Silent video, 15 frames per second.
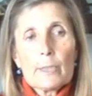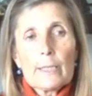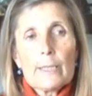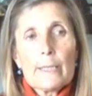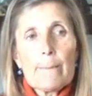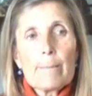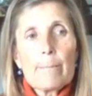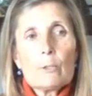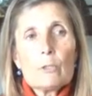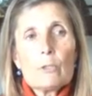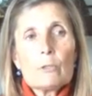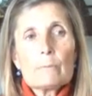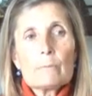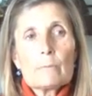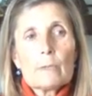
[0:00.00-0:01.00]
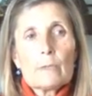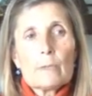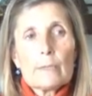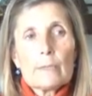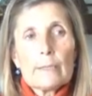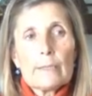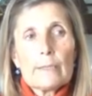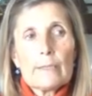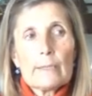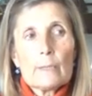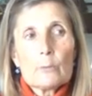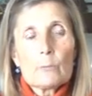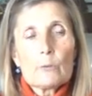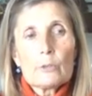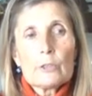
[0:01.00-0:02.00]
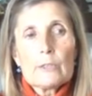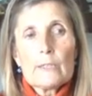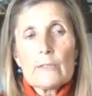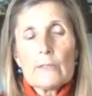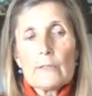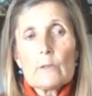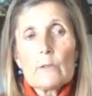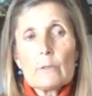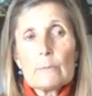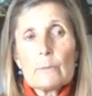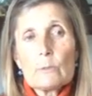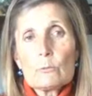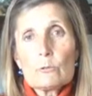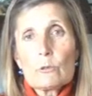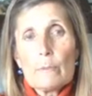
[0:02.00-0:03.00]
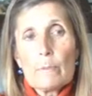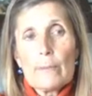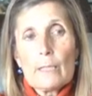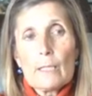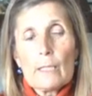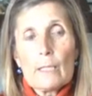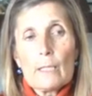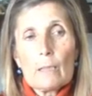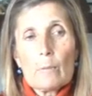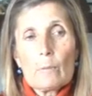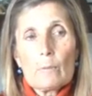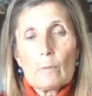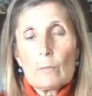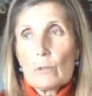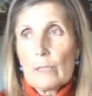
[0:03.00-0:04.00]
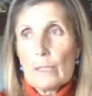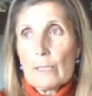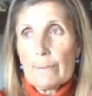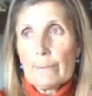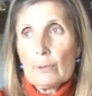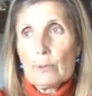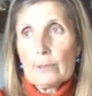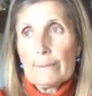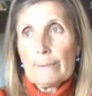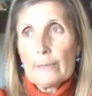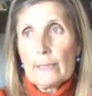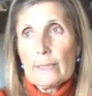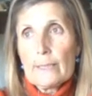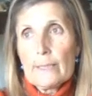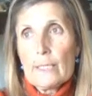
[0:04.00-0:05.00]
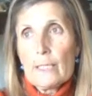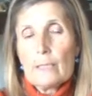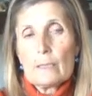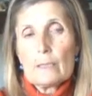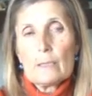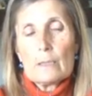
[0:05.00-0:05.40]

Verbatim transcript: Por ejemplo, eh, uno tiene cinco minutos para buscar la pelota perdida.